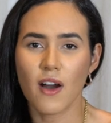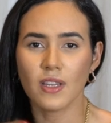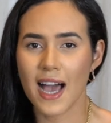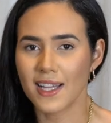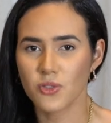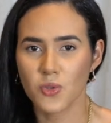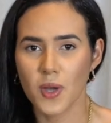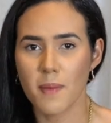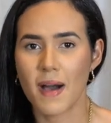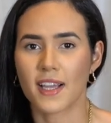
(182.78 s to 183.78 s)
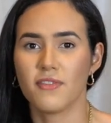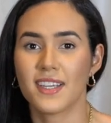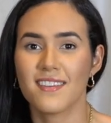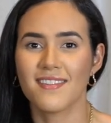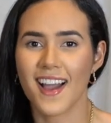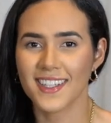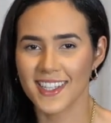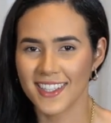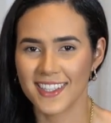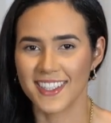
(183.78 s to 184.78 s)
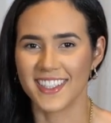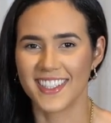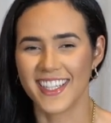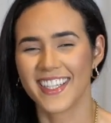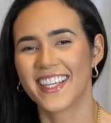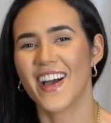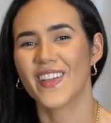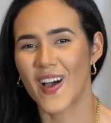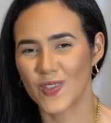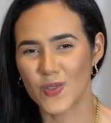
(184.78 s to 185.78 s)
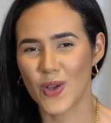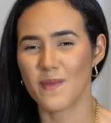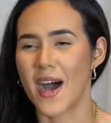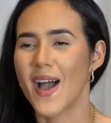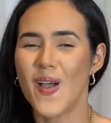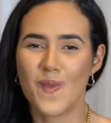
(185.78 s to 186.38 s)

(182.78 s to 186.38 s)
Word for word: ao lado de Cuiabá, que fica em Várzea Grande, que é ao lado de Cuiabá.